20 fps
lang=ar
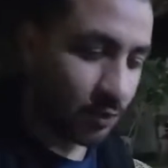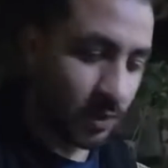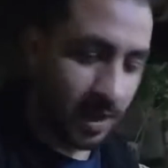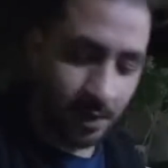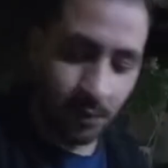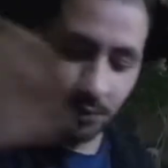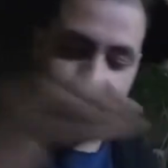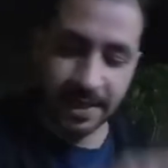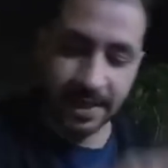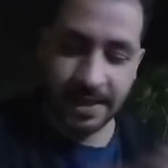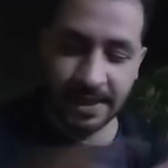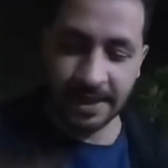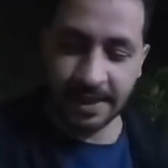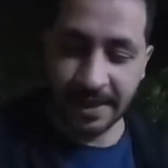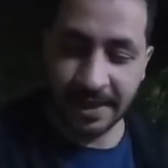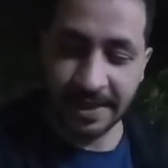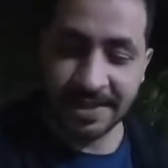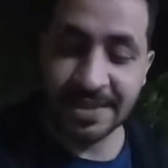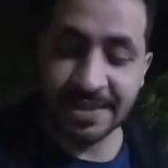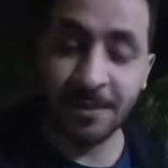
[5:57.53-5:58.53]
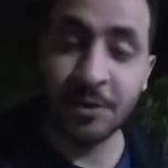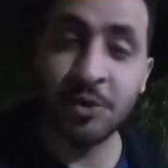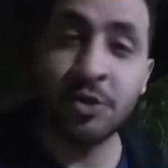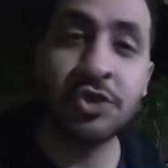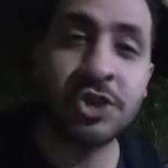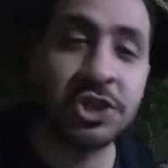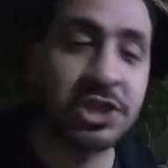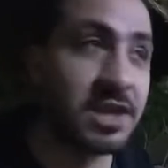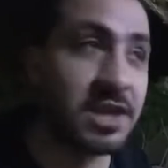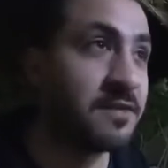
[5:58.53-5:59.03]
قوي لسه ما
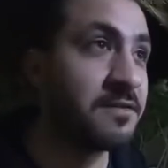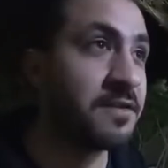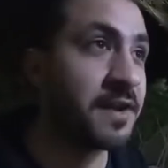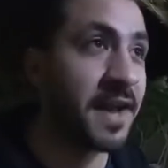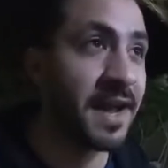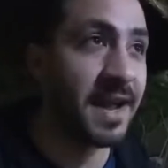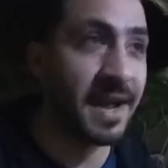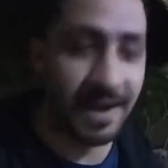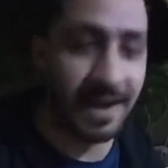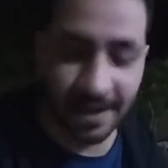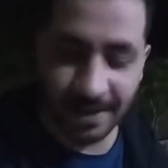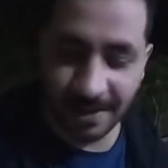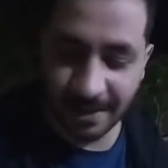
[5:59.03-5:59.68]
دقتش الفراخ